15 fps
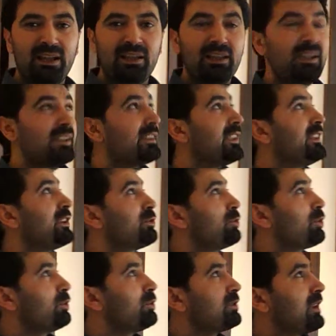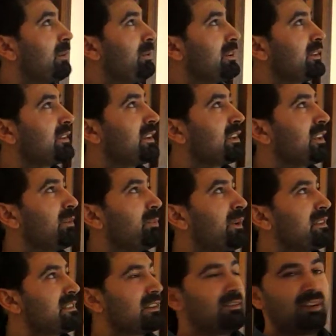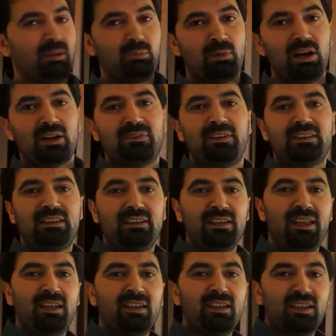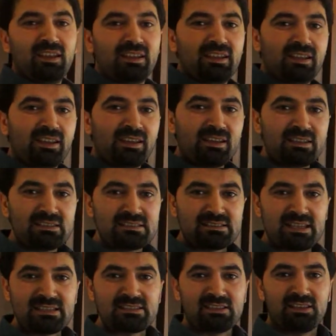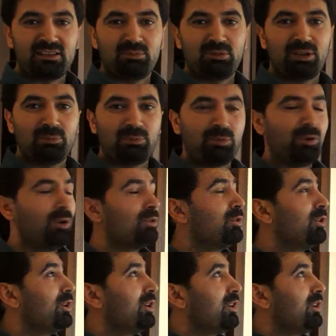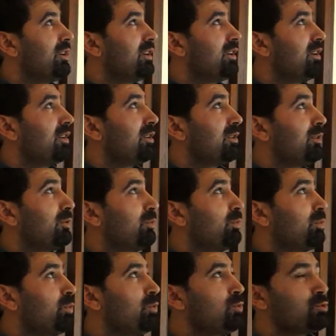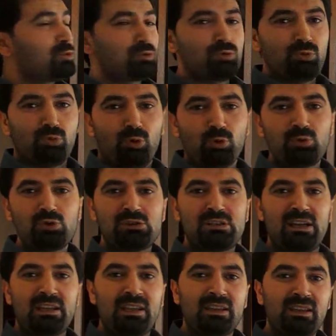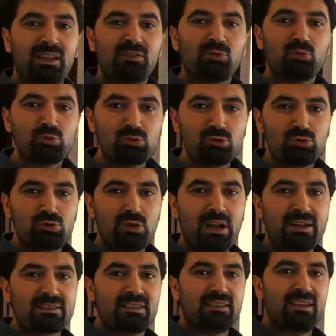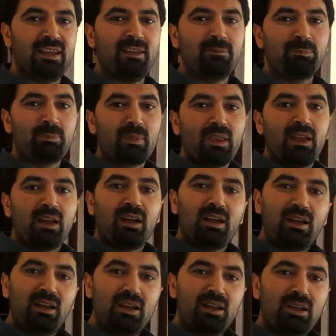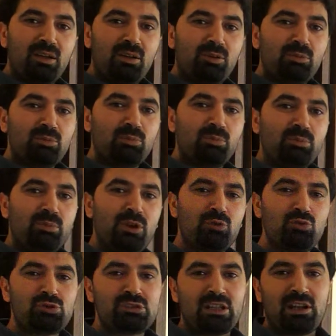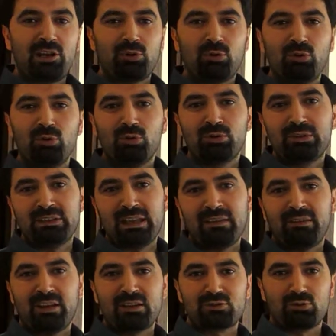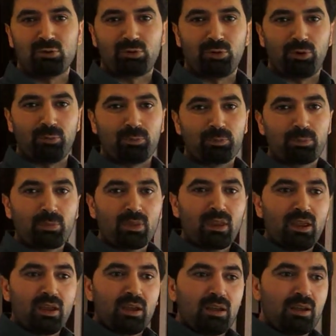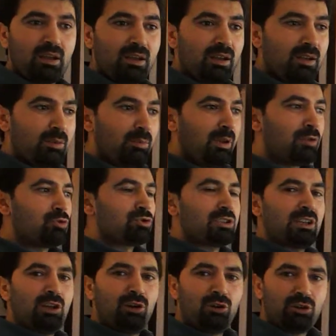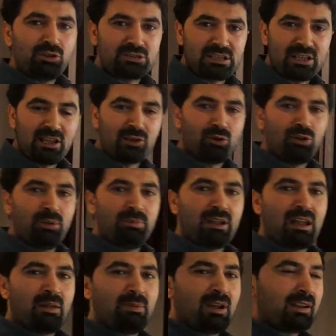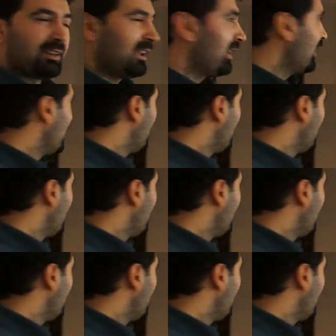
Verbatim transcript: da dedektörün tabanındaki buzzer marifetiyle e, ses yayılımı yapıyor. bu 30 saniyeden uzun sürerse de mevcut senaryoyu devreye sokuyor. mevcut senaryo, senaryo ile beraber de